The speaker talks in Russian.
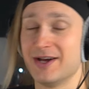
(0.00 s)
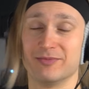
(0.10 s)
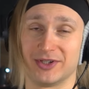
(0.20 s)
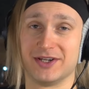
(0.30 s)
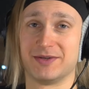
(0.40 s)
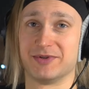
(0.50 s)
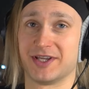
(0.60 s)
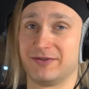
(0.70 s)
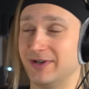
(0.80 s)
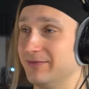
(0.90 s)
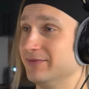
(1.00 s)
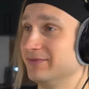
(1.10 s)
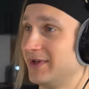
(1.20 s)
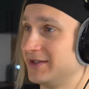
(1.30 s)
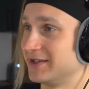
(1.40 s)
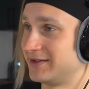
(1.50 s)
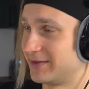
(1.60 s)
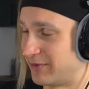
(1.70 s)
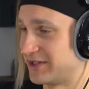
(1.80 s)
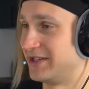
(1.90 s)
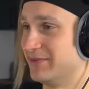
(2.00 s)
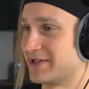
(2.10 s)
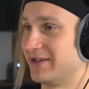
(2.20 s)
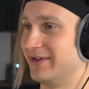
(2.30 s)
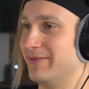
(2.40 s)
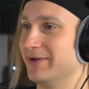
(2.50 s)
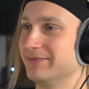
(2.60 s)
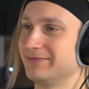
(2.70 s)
Пытаюсь описать вам это простыми словами.